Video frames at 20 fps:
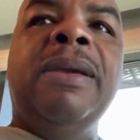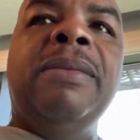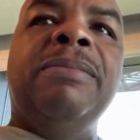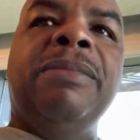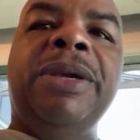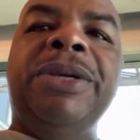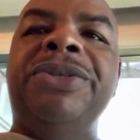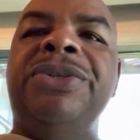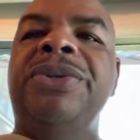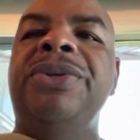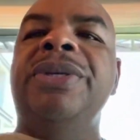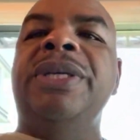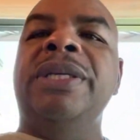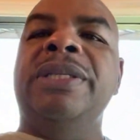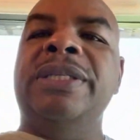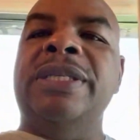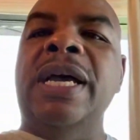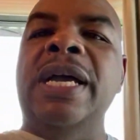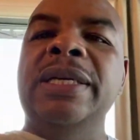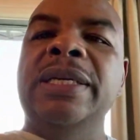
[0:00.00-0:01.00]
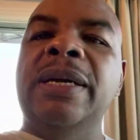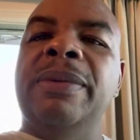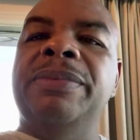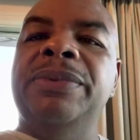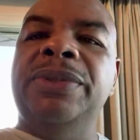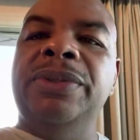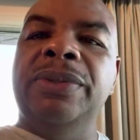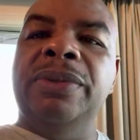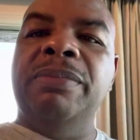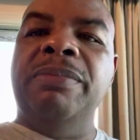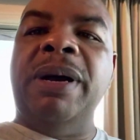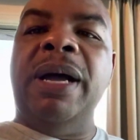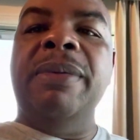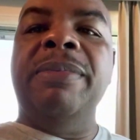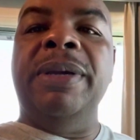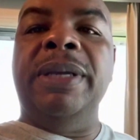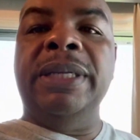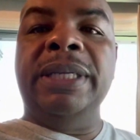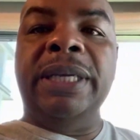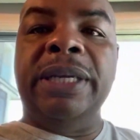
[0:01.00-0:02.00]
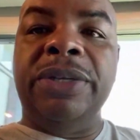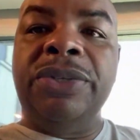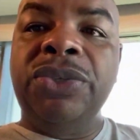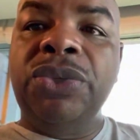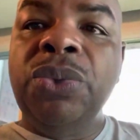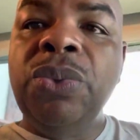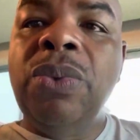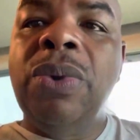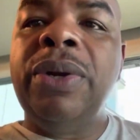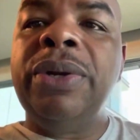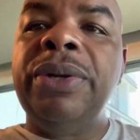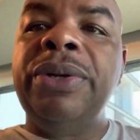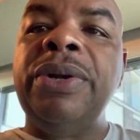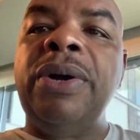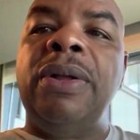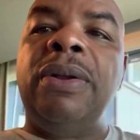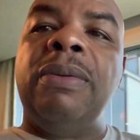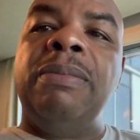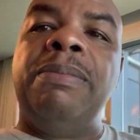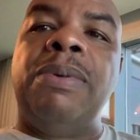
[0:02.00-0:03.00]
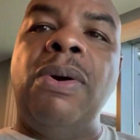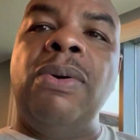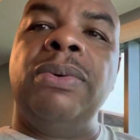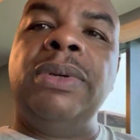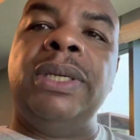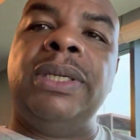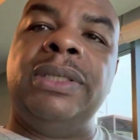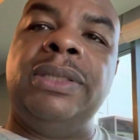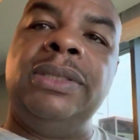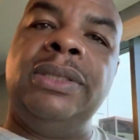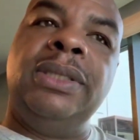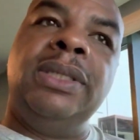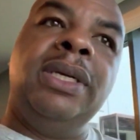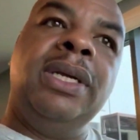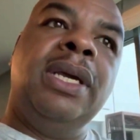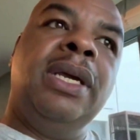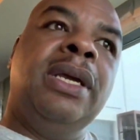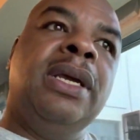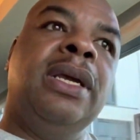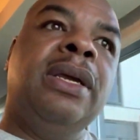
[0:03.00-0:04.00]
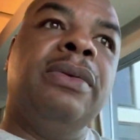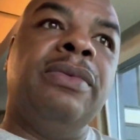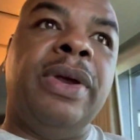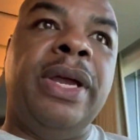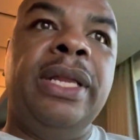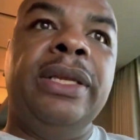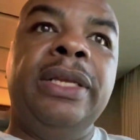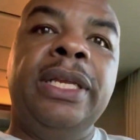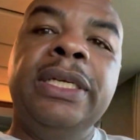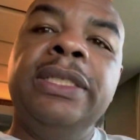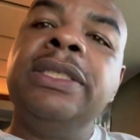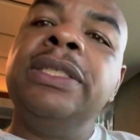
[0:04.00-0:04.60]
Macht sicher, dass ihr euch bei Bybit anmeldet, weil ihr bekommt einen 200 Dollar Bonus.